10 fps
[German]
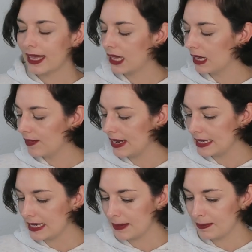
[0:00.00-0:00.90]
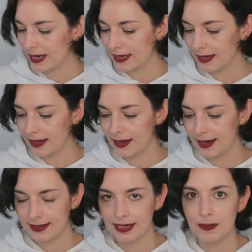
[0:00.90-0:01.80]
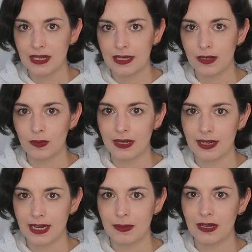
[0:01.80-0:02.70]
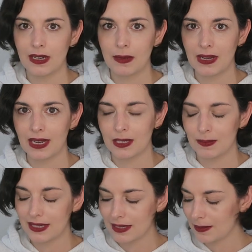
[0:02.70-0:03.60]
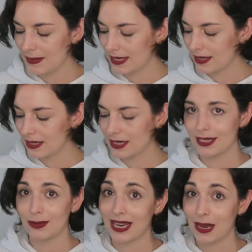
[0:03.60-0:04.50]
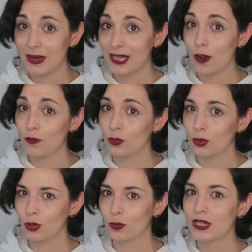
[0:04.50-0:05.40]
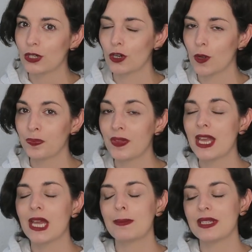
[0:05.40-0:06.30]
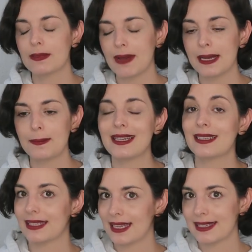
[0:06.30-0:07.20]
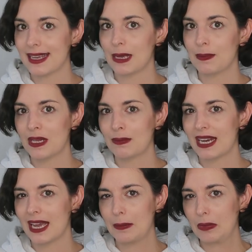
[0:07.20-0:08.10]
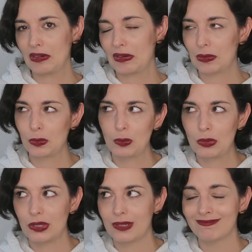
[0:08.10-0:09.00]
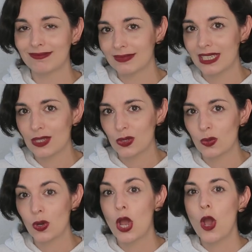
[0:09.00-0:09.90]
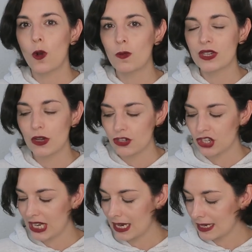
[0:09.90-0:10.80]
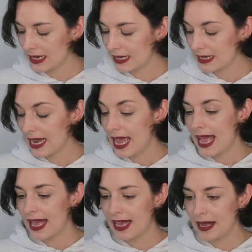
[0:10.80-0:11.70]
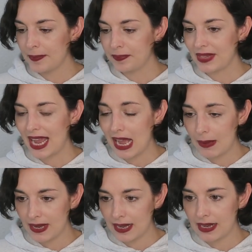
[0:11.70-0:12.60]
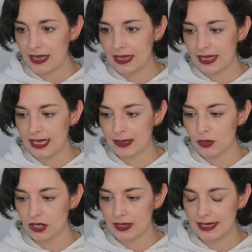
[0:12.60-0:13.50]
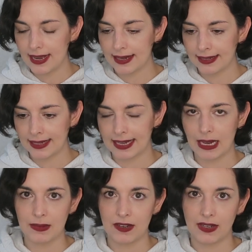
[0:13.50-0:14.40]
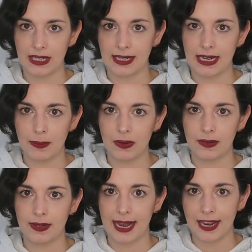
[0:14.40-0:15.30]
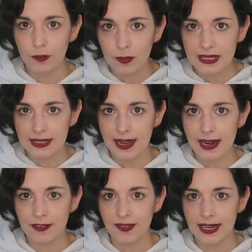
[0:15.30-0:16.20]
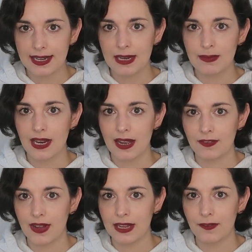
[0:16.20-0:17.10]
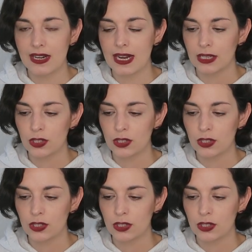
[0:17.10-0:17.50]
äh, weil ich den Buggy halt nicht mit in die Umkleidekabine nehmen kann. Das passt halt meistens nicht, deswegen habe ich die auf gut Glück mitgenommen. Mit zweien bin ich sehr, sehr happy, mit einem bin ich eher so ein bisschen, mm, geht so, umtauschen geht nicht, ähm, aber ich muss auch sagen, ich habe da wirklich einen Apfel und ein Ei für bezahlt, weil an dem Tag war irgendwie eine